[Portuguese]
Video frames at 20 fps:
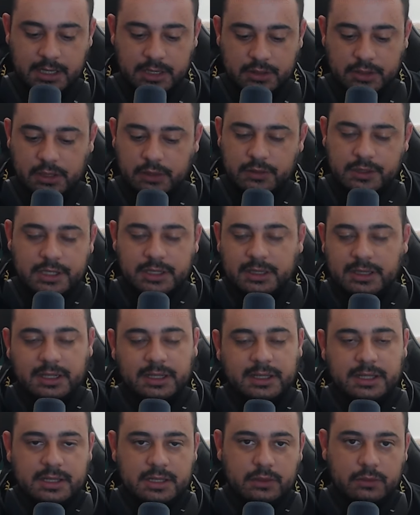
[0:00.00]
Só nos de
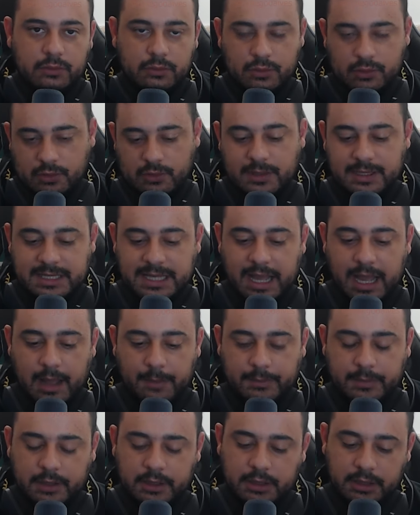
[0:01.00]
30 segundos, coisa
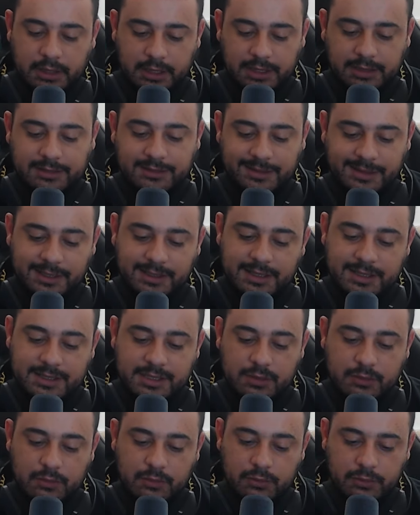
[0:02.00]
rápida. E 30
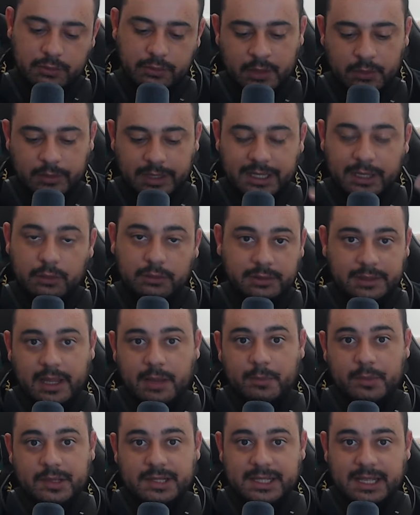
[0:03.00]
segundos não é nem o
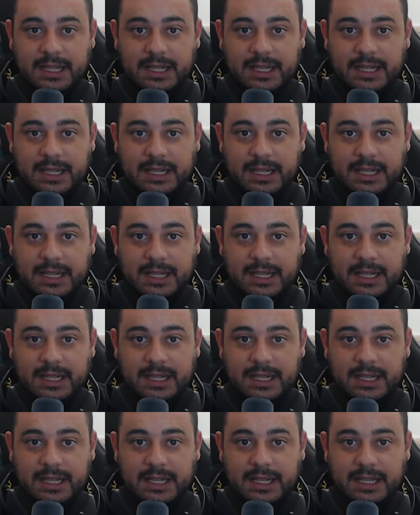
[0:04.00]
tempo que você